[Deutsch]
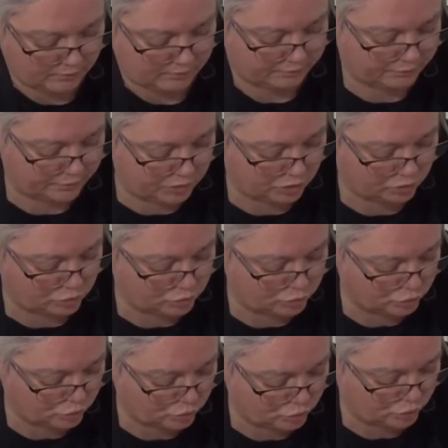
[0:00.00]
das wird hier
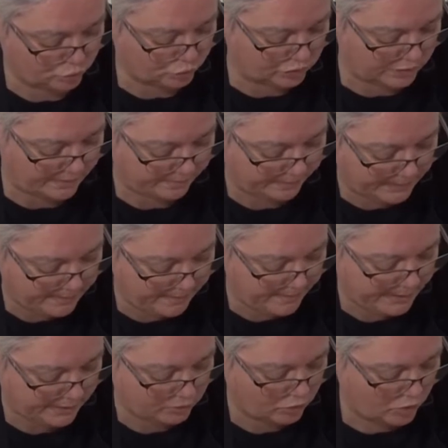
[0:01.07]
gut
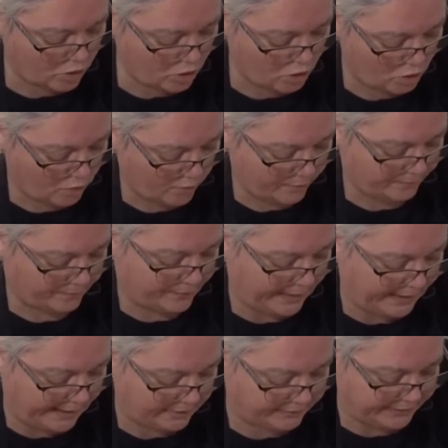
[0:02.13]
zusammengemengt.
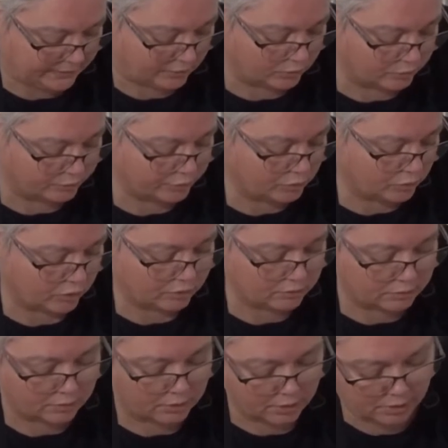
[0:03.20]
Naja, wenn da irgendwo noch
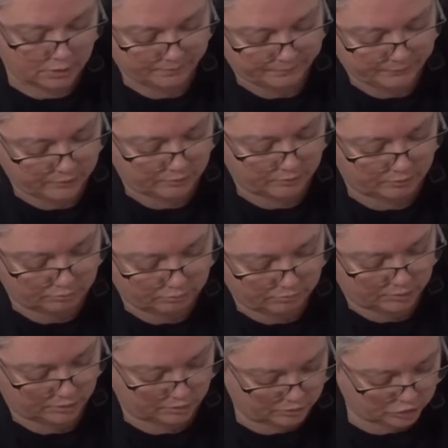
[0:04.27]
ein
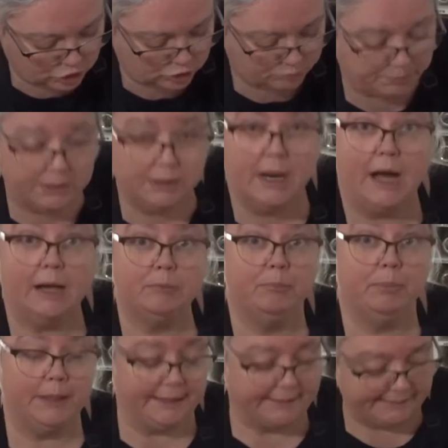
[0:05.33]
äh,
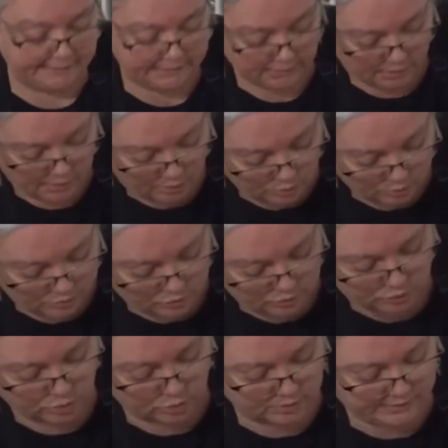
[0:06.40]
Spinatblättchen
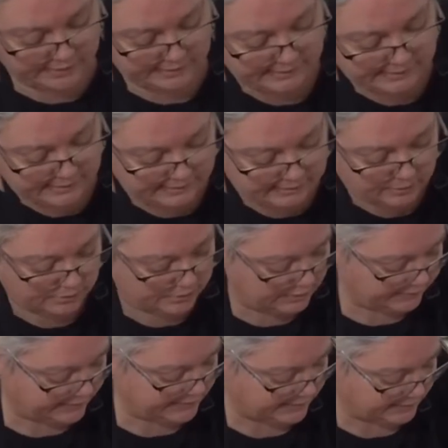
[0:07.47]
rausguckt, das ist jetzt auch
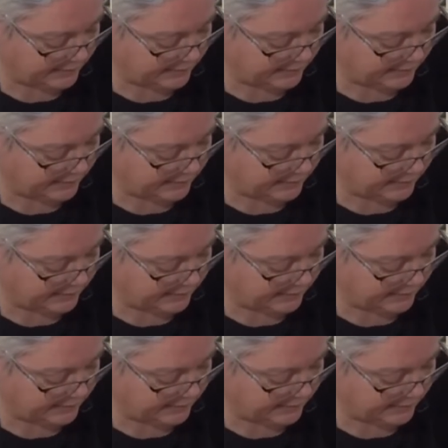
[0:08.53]
nicht weiter